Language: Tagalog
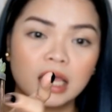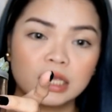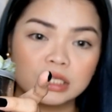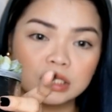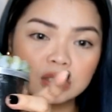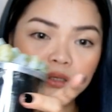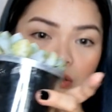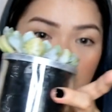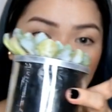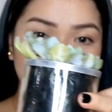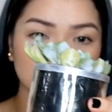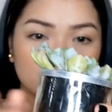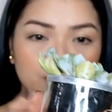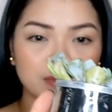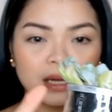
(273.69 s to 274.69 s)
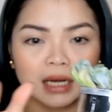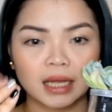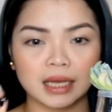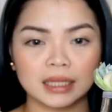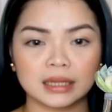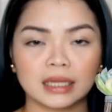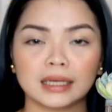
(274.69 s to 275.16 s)
So, para
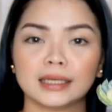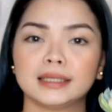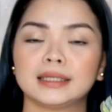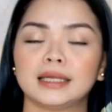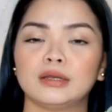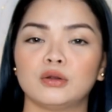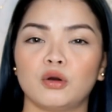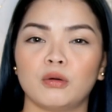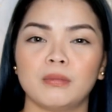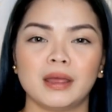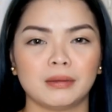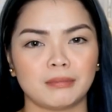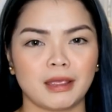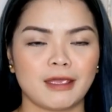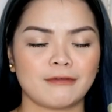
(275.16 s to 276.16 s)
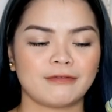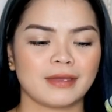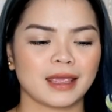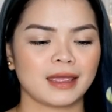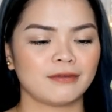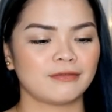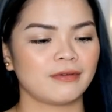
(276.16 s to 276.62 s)
kitang-kita yung loob and may
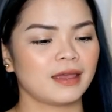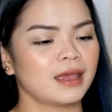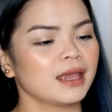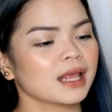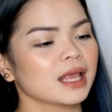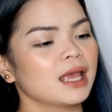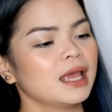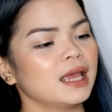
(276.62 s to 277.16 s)
effect-effect.